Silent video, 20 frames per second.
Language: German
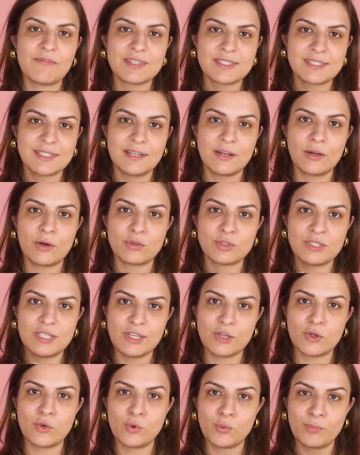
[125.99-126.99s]
was dann auch
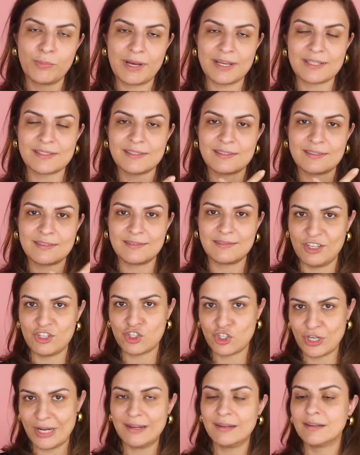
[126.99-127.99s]
Silikonbasis
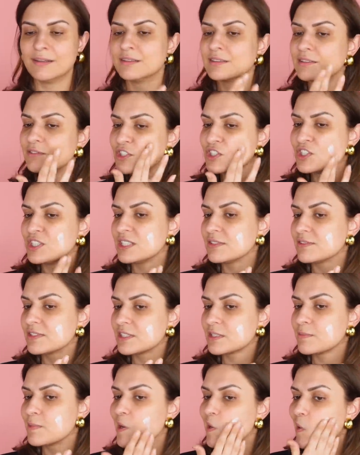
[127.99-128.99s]
entstanden ist. Versteht ihr,
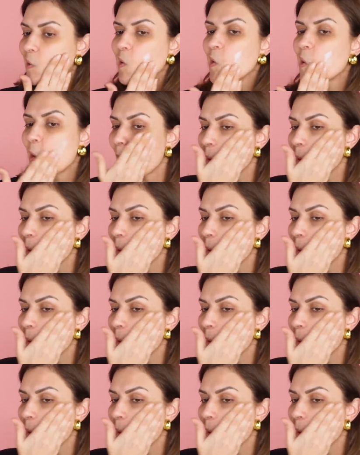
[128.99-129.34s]
was ich meine?